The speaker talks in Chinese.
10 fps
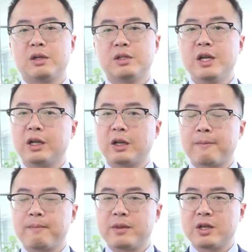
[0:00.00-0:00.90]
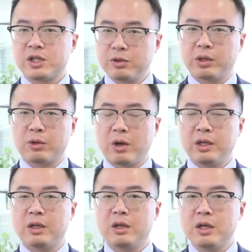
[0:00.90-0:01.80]
这个呢是我的观
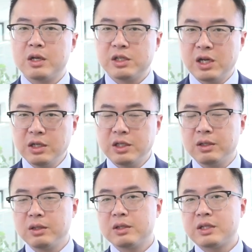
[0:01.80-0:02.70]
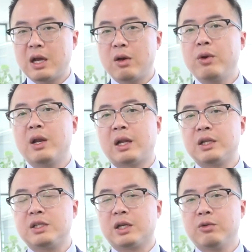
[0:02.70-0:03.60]
点，相信在未来的
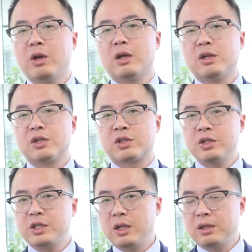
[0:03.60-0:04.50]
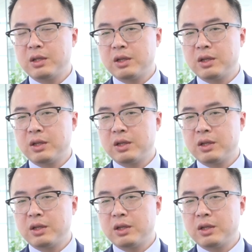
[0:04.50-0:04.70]
几个月时间